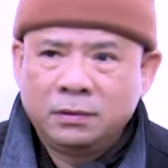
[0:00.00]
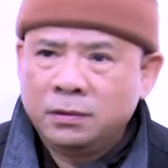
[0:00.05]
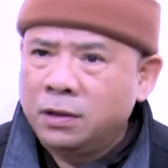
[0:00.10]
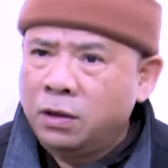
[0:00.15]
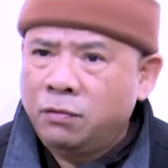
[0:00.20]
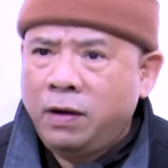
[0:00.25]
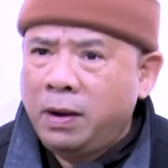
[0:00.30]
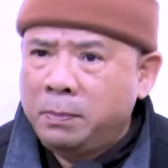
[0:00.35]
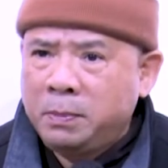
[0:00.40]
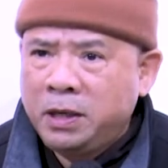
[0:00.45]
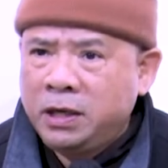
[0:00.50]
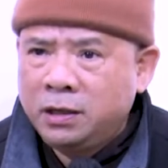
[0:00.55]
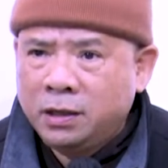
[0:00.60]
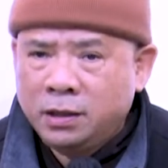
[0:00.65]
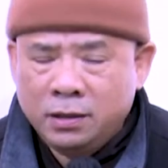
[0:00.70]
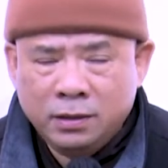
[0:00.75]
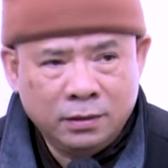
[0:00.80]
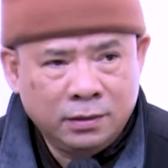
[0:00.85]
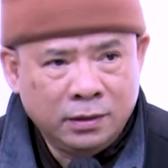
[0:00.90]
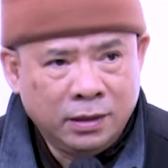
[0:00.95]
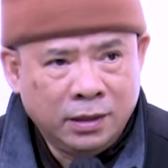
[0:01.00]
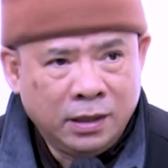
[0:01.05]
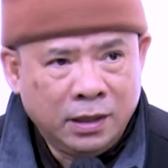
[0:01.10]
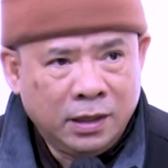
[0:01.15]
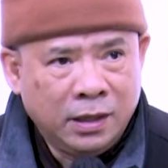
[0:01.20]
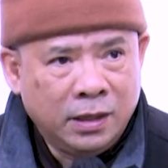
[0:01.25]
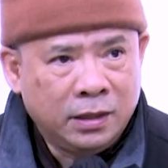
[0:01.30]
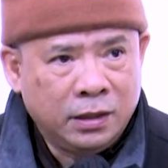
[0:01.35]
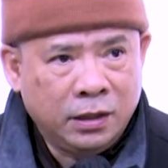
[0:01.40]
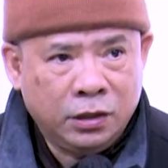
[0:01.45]
Đâu phải bình thường.
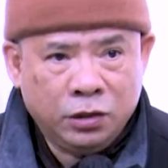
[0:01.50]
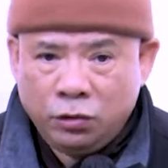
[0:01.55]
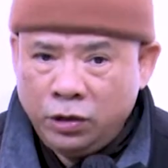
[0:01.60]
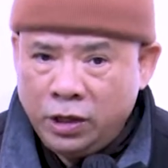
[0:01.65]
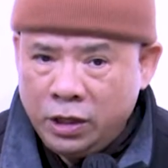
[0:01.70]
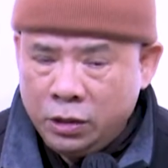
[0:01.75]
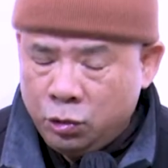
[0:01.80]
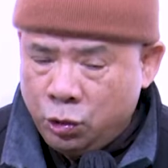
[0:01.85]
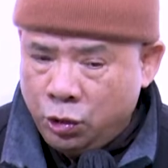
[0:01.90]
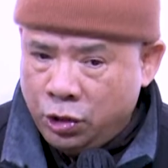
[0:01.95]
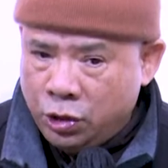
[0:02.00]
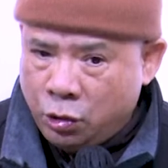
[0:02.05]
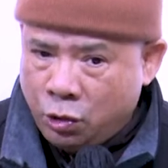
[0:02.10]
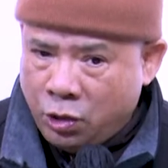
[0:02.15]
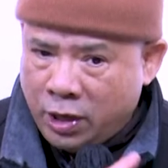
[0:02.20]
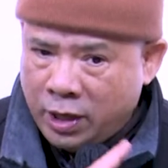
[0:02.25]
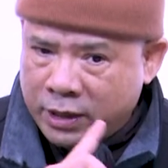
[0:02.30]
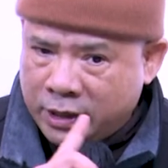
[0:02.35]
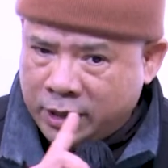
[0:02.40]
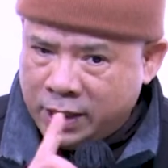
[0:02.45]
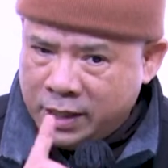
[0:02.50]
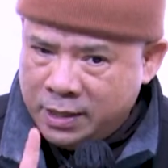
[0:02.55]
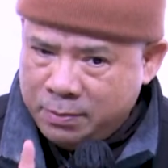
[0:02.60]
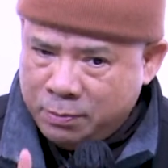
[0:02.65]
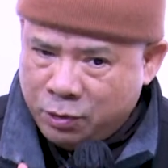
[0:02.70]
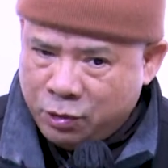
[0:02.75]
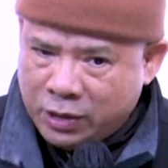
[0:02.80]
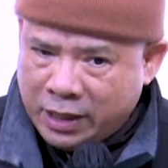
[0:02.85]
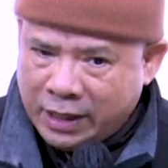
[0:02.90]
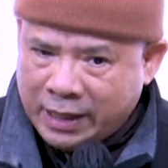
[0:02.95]
Thì cho nên chuyển hóa từ
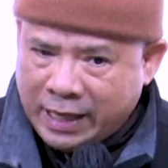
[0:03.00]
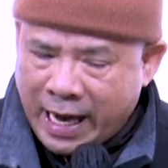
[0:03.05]
một